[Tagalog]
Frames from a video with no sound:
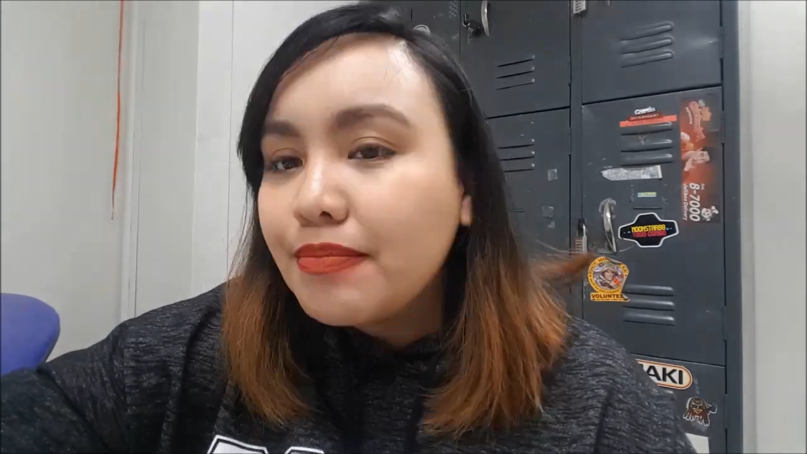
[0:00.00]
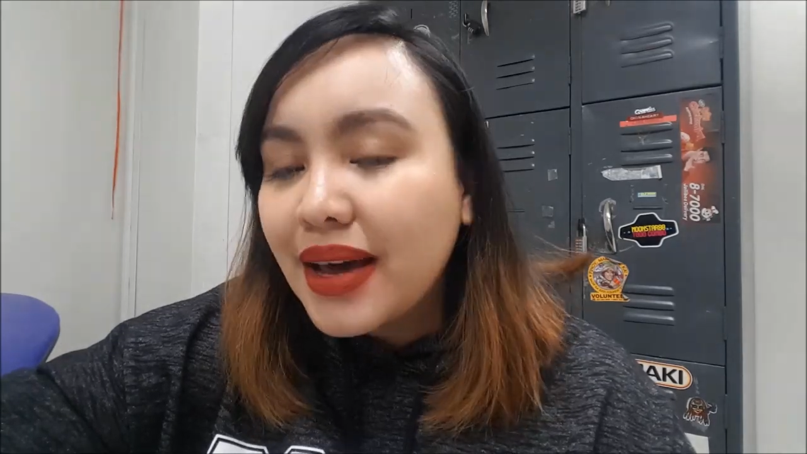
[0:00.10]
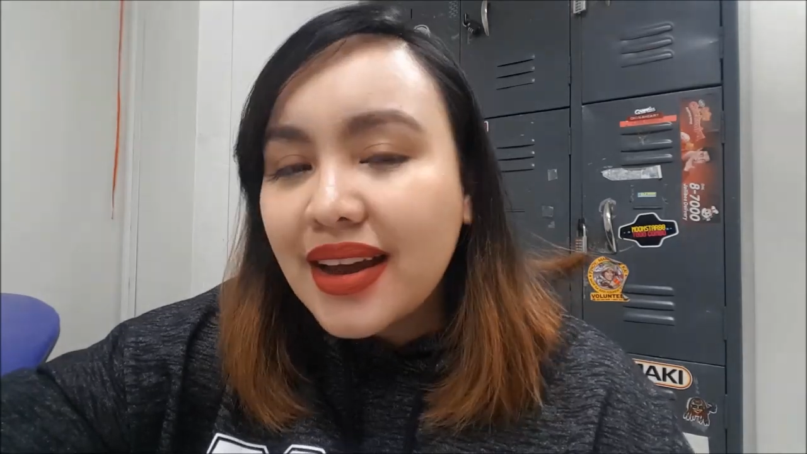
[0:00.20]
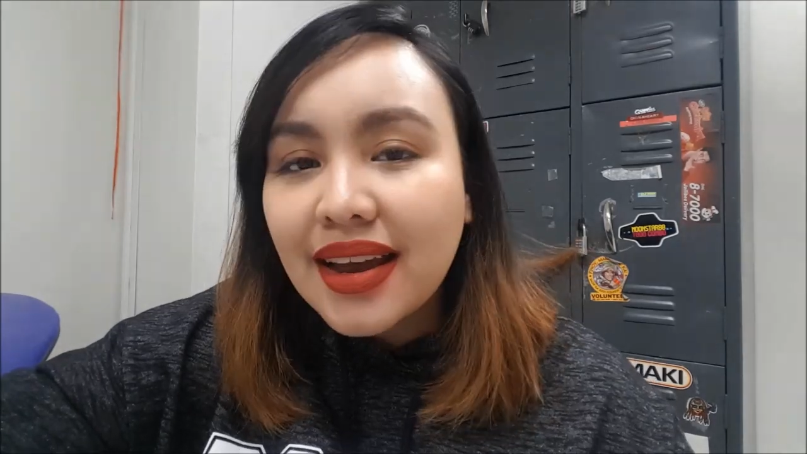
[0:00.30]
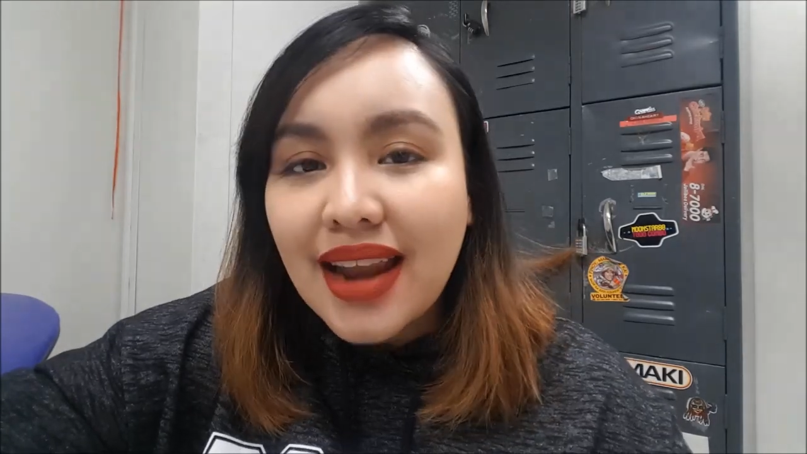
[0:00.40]

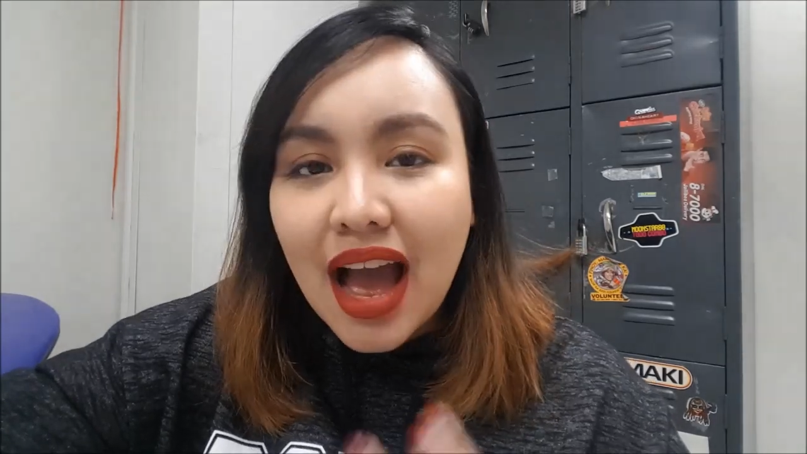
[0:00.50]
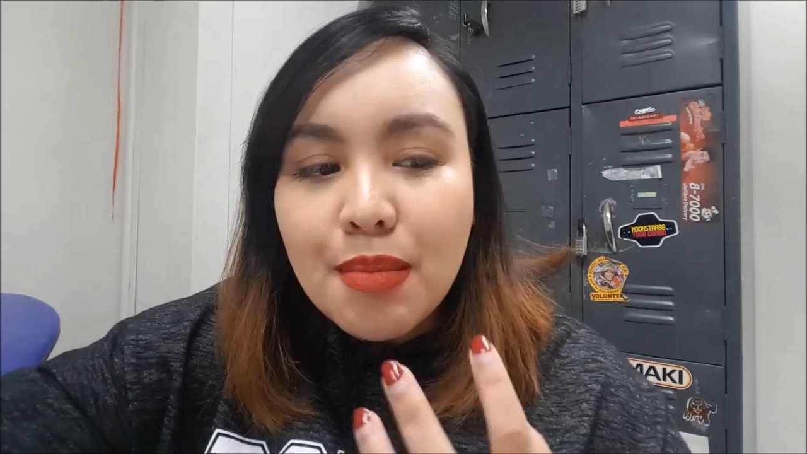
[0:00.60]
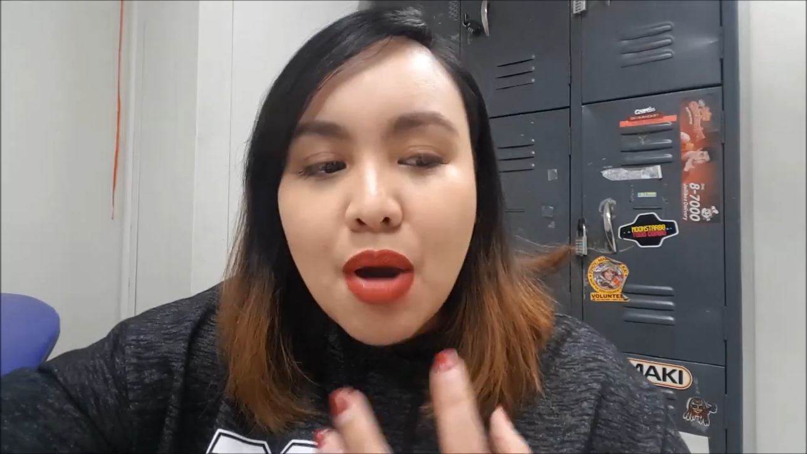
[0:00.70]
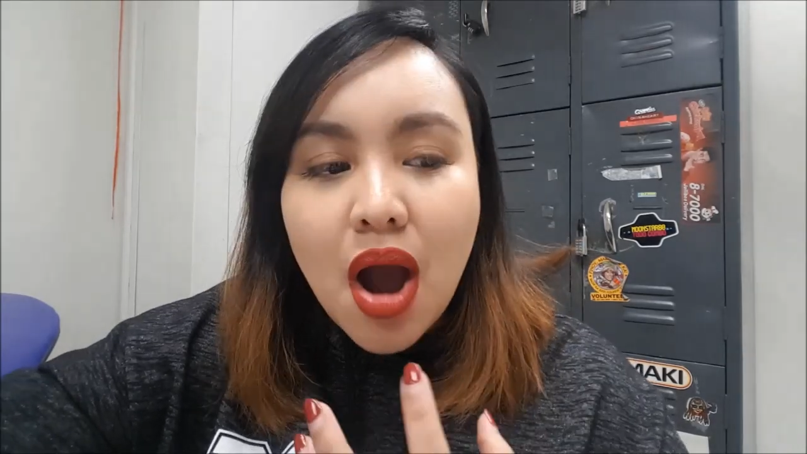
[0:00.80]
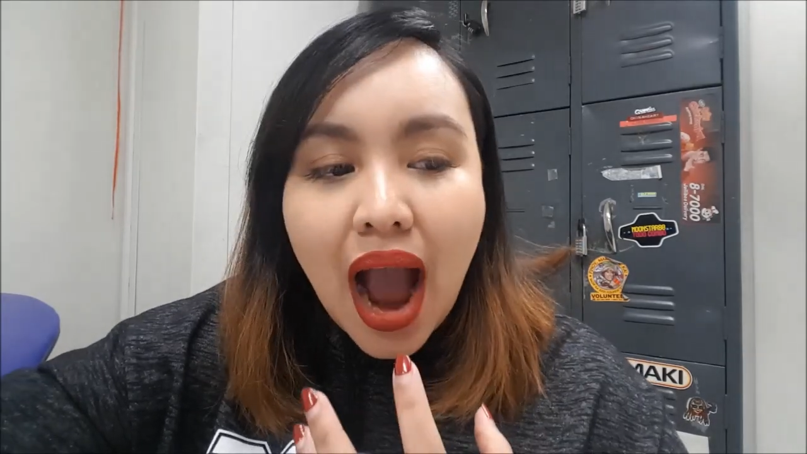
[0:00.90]
Para kailangan
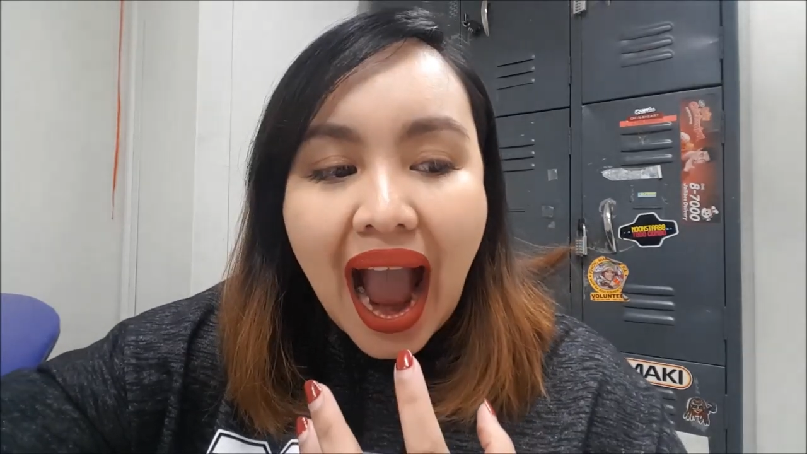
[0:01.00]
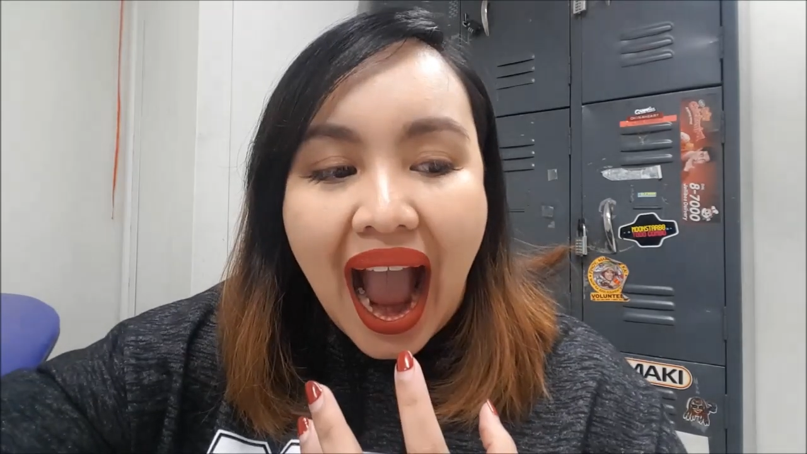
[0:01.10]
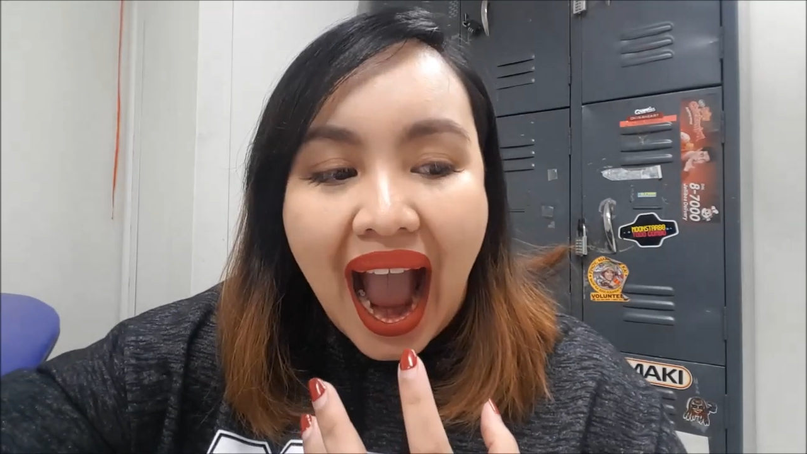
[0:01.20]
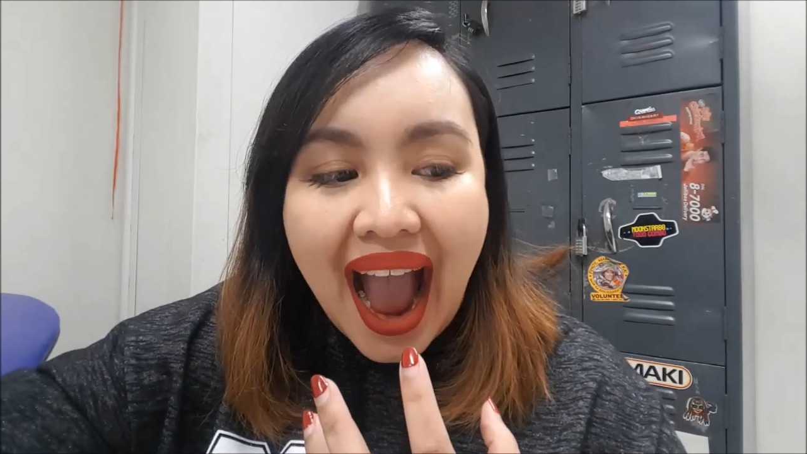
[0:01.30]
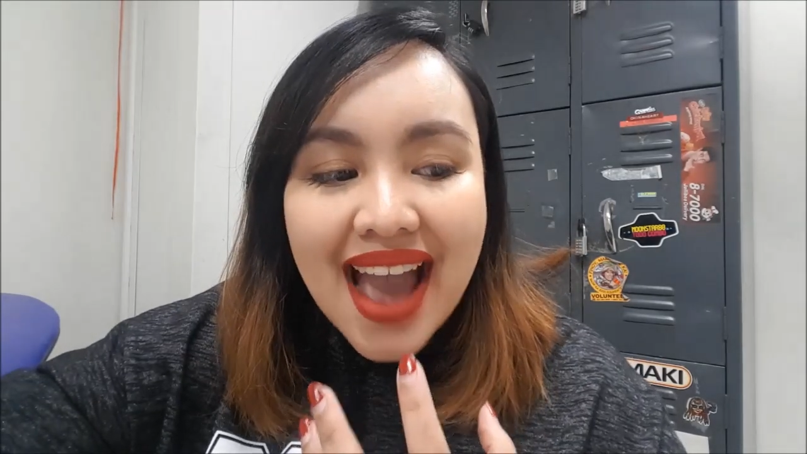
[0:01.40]
mong
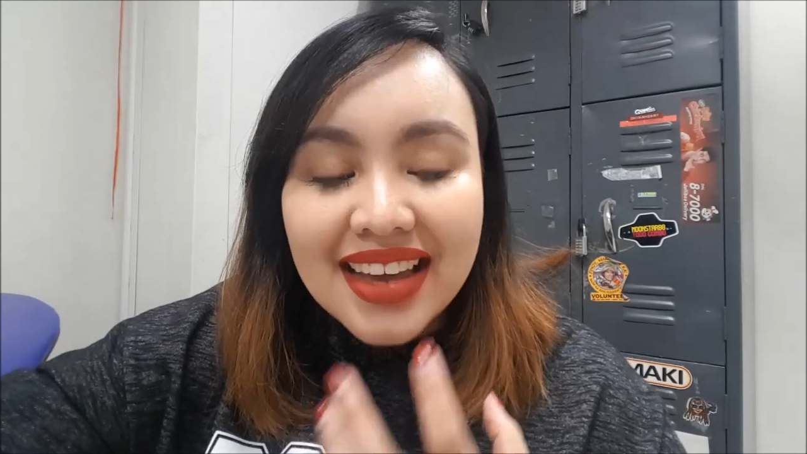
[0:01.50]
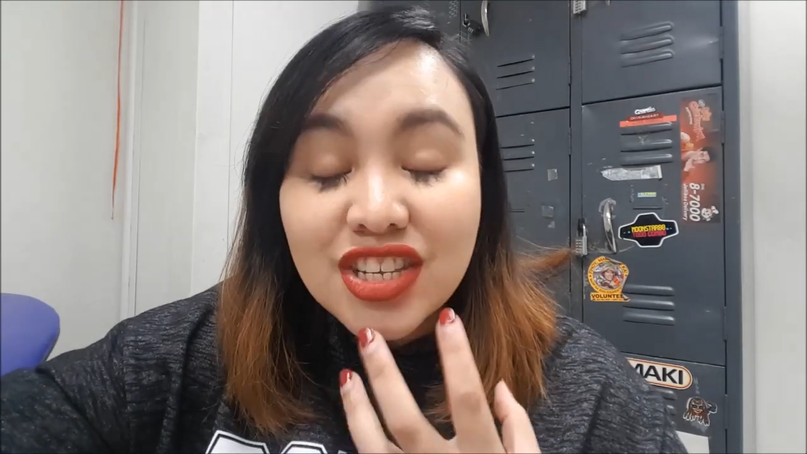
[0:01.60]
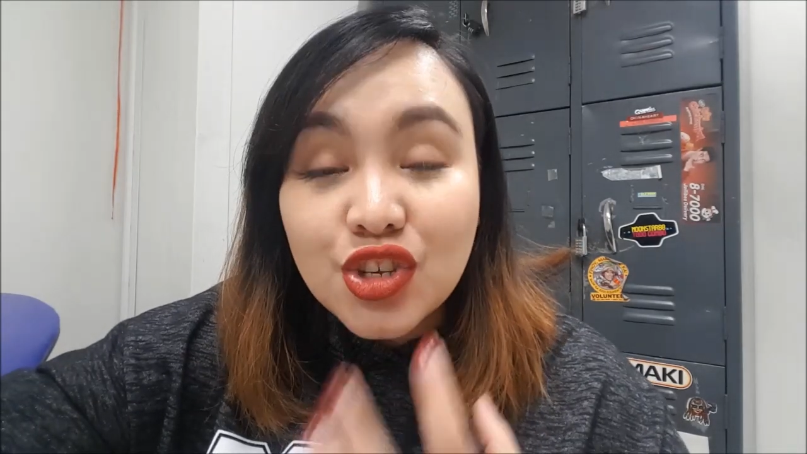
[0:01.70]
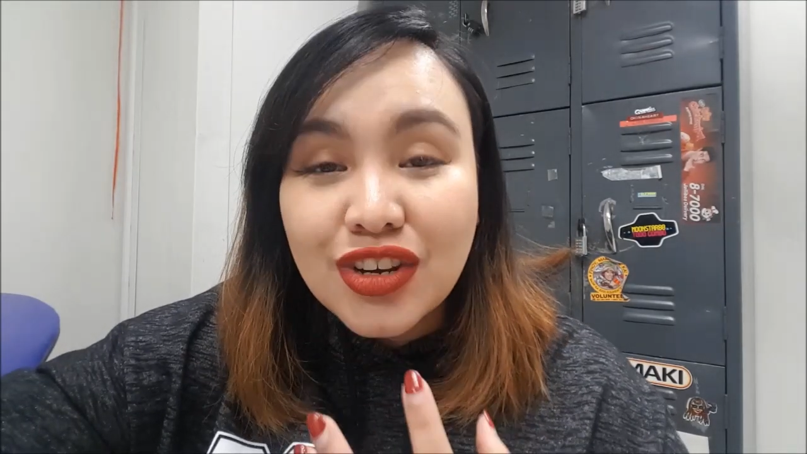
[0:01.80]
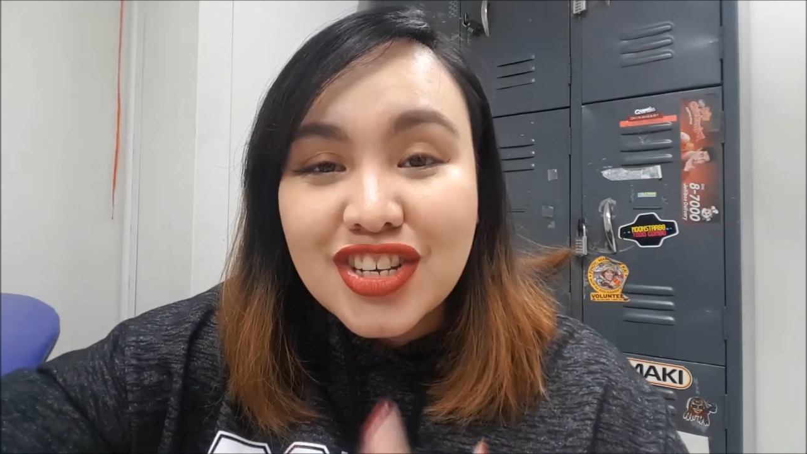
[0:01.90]

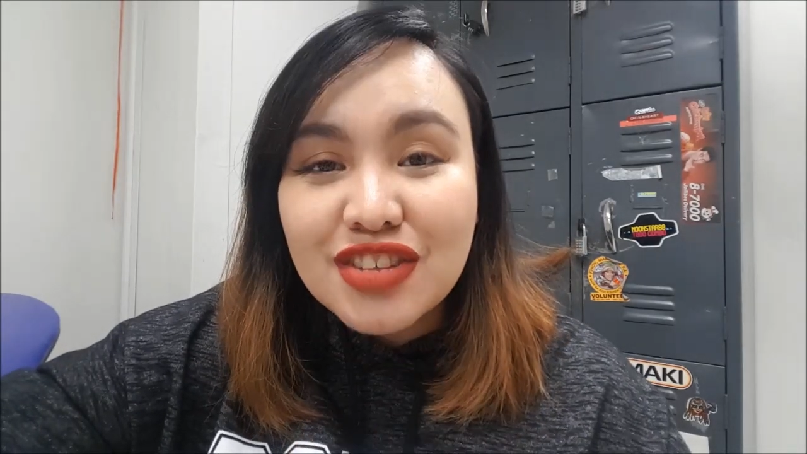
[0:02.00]
stretch